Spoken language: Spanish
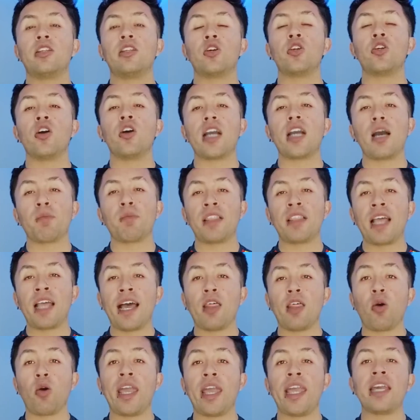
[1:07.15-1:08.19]
El Toño
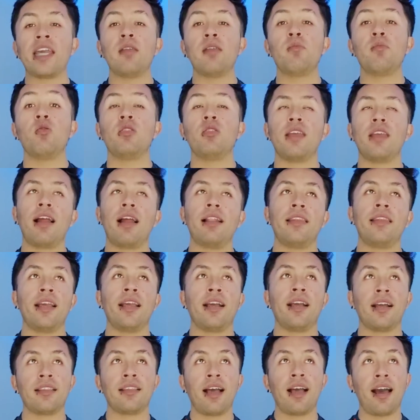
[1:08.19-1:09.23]
captado en el Mundial
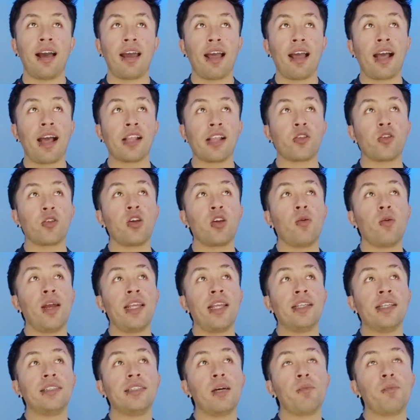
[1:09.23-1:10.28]
de Qatar, Antonio
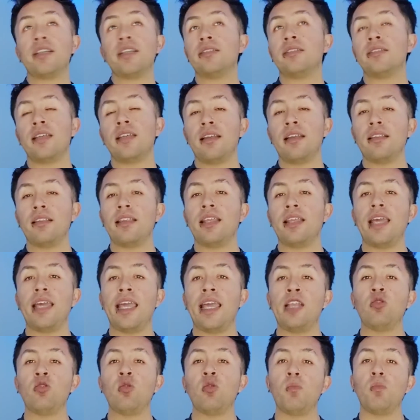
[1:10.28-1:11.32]
Valencia
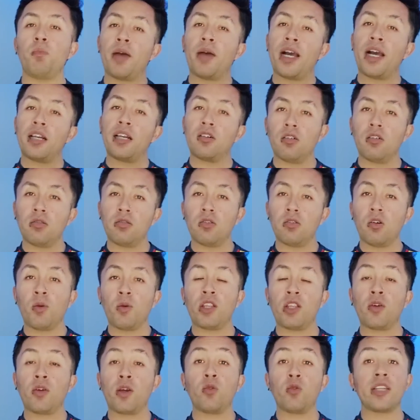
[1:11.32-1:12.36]
presente en un palco,
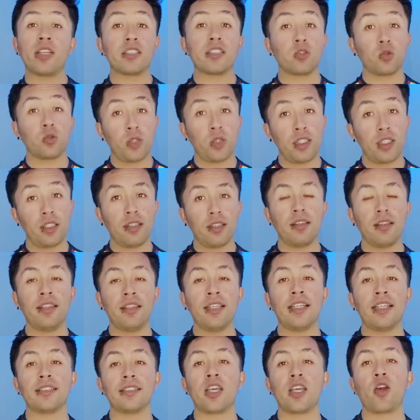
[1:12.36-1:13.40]
bueno, en una suite
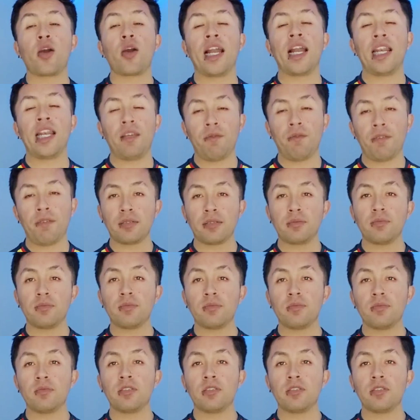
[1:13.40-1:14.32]
del Estadio Califa.